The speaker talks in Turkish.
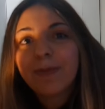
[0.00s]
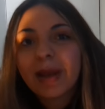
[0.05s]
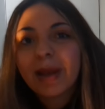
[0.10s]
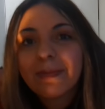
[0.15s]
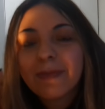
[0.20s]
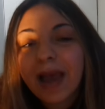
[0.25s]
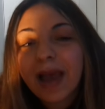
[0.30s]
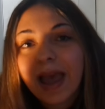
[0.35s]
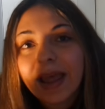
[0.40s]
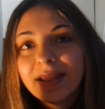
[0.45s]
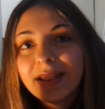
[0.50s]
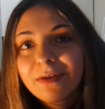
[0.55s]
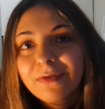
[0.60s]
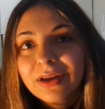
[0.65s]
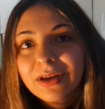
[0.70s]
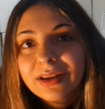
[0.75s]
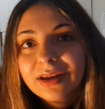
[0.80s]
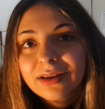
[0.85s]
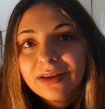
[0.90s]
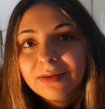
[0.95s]
ve benim en
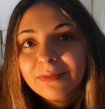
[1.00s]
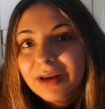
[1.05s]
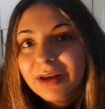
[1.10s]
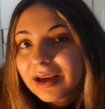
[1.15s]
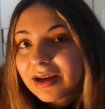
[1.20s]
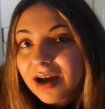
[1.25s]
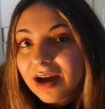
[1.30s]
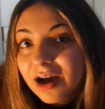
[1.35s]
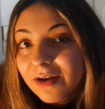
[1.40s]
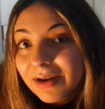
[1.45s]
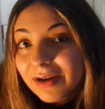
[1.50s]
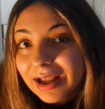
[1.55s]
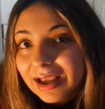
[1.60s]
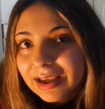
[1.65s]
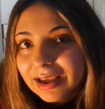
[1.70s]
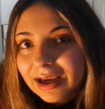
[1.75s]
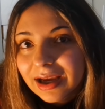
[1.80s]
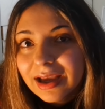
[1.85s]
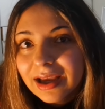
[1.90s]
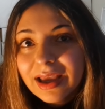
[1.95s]
nefret nefret ettim renk
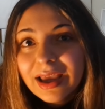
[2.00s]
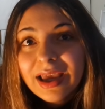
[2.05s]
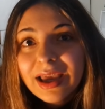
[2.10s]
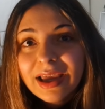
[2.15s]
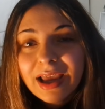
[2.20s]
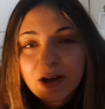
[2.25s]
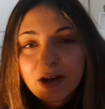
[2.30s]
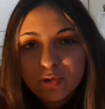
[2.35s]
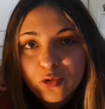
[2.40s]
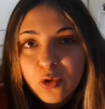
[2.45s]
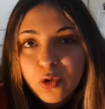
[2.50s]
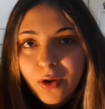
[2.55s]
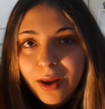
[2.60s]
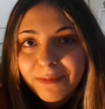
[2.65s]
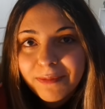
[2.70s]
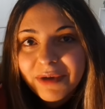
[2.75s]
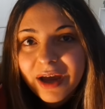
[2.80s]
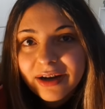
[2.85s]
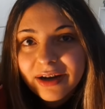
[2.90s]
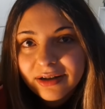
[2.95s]
kahverengi. Yani şu
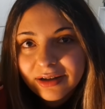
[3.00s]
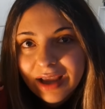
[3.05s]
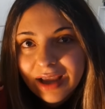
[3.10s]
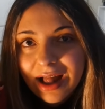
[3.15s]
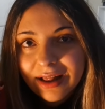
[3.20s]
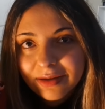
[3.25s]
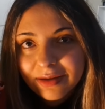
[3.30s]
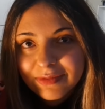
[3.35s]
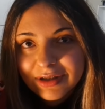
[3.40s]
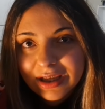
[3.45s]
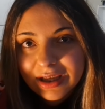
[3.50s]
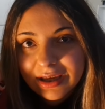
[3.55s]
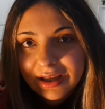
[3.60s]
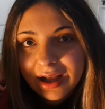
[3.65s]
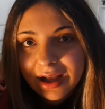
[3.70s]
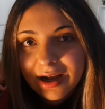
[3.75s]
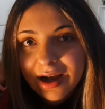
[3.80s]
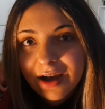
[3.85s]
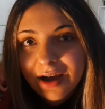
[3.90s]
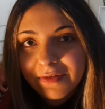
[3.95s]
dolaplar geldiğimizde
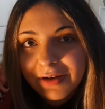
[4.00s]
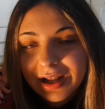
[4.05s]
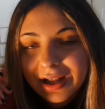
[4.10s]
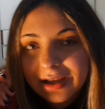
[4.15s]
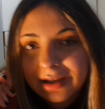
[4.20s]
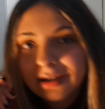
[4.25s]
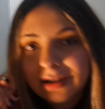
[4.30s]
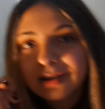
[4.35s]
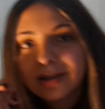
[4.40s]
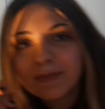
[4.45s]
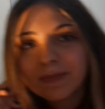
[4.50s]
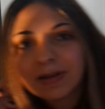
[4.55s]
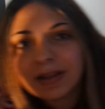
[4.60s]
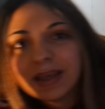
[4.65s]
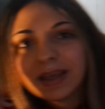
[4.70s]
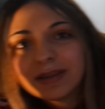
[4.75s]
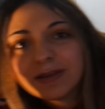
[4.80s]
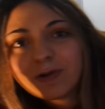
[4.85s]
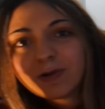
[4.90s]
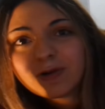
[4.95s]
yine kahverengiydi. Tabii
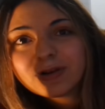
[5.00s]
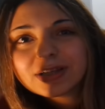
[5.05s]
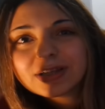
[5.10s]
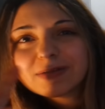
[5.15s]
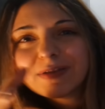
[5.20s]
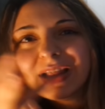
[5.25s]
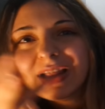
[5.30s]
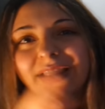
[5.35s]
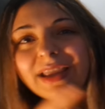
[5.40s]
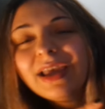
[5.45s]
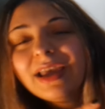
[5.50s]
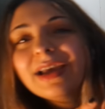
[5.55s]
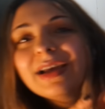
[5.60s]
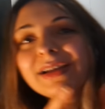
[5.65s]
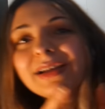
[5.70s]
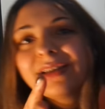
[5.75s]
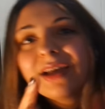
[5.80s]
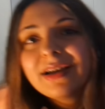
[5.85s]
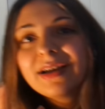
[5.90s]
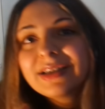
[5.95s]
ki de yatak örtüsü falan
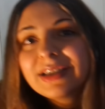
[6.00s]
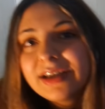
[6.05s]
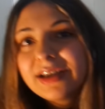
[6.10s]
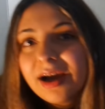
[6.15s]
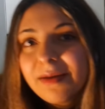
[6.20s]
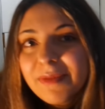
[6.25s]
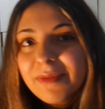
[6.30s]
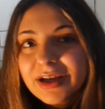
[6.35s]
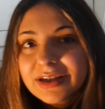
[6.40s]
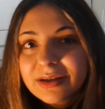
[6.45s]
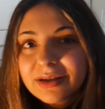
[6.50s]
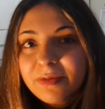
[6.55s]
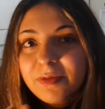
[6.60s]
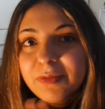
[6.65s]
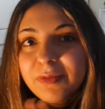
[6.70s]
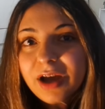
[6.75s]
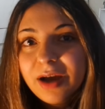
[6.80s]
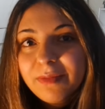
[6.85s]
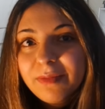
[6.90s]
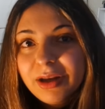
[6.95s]
daha siyah beyaz
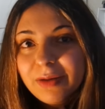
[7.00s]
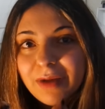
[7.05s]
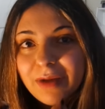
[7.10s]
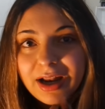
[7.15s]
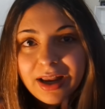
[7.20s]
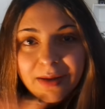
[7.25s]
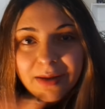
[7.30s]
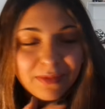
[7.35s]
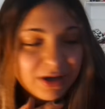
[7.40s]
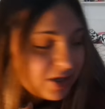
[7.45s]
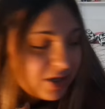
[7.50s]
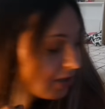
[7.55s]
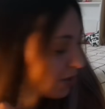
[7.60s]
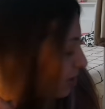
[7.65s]
yapıp daha minimal yapmaya